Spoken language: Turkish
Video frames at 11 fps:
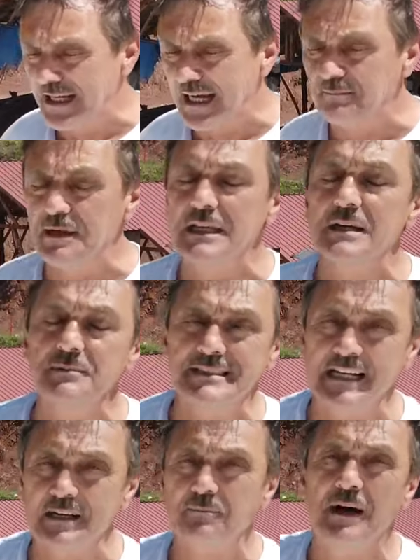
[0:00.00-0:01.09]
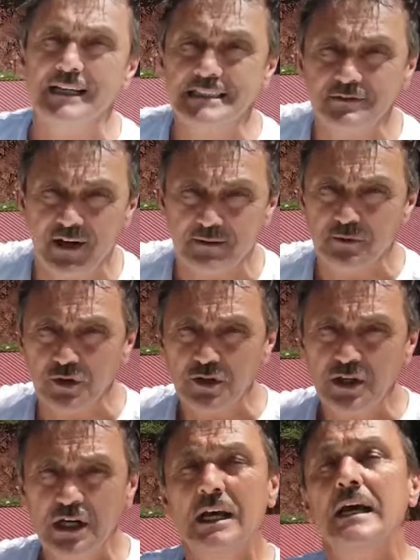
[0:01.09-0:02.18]
beri yani bir 20 senelik mahsisi var bunun.
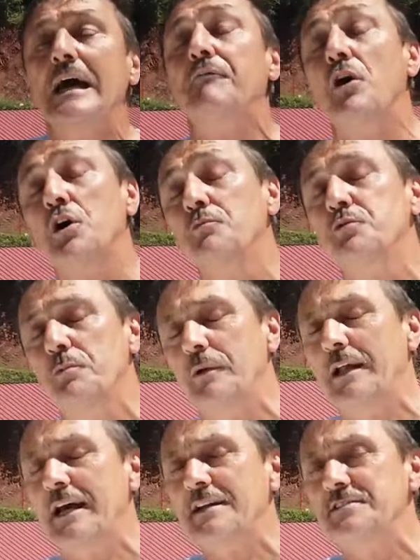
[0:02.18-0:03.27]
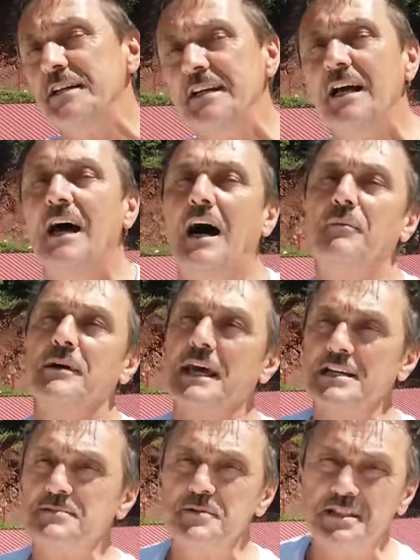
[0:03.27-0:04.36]
Vakum tüplü enerjinin ama
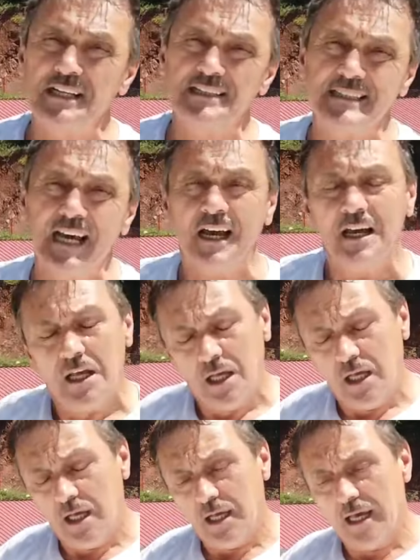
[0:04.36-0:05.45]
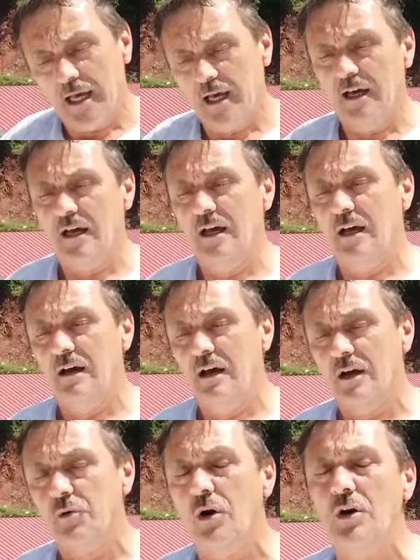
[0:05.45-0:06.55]
geçmişte ise e,
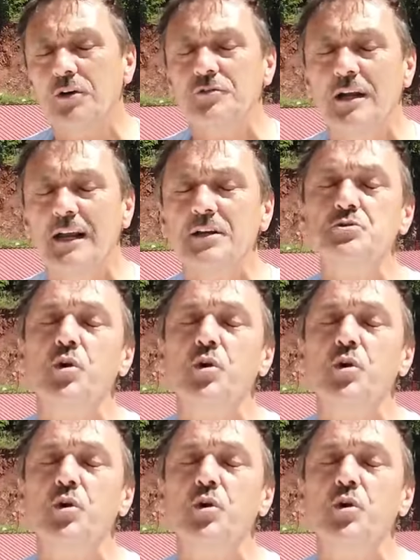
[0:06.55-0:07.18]
kolektörler